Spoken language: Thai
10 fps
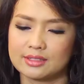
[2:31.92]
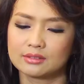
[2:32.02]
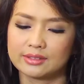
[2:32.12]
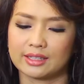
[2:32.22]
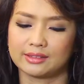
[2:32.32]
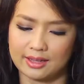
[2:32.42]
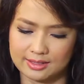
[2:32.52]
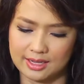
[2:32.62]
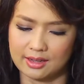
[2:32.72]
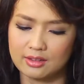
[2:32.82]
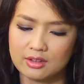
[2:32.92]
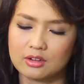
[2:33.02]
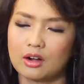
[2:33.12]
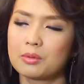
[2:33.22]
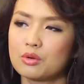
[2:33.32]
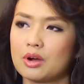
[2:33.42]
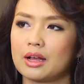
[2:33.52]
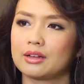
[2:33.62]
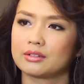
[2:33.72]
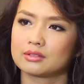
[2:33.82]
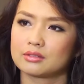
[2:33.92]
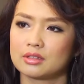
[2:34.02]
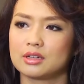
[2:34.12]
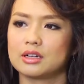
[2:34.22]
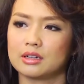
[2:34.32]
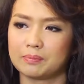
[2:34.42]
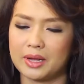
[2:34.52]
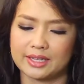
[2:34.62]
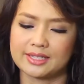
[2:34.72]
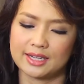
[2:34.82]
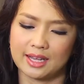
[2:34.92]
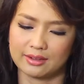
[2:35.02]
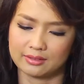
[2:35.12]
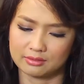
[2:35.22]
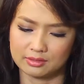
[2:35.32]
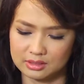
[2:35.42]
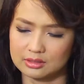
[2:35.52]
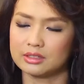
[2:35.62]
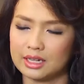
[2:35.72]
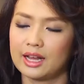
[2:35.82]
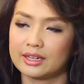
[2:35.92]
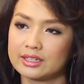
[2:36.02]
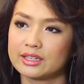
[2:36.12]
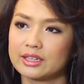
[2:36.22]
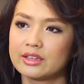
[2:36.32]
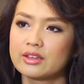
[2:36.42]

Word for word: ซึ่งแตกต่างจากครอบครัวปากีสถานอื่นๆนะคะที่